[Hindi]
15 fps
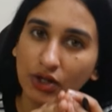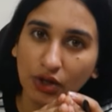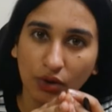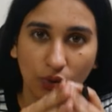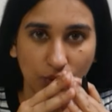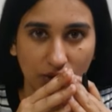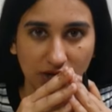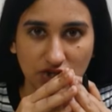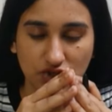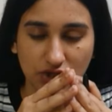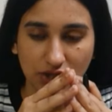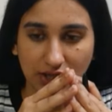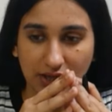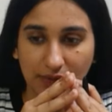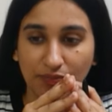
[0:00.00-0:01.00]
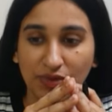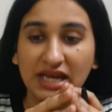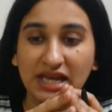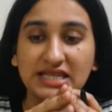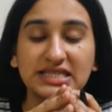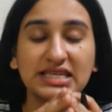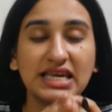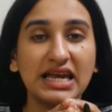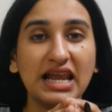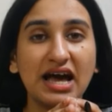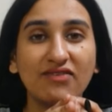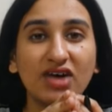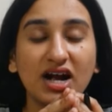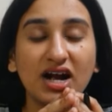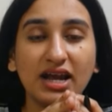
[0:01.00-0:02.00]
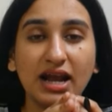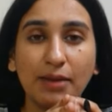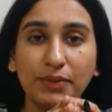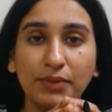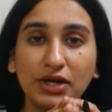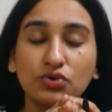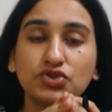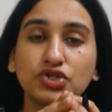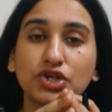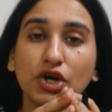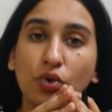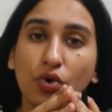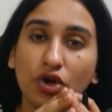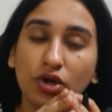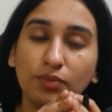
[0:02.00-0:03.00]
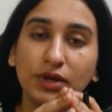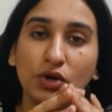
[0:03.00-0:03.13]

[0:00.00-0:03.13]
होने चाहिए इसके अलावा अगर आप इग्नू से कोई भी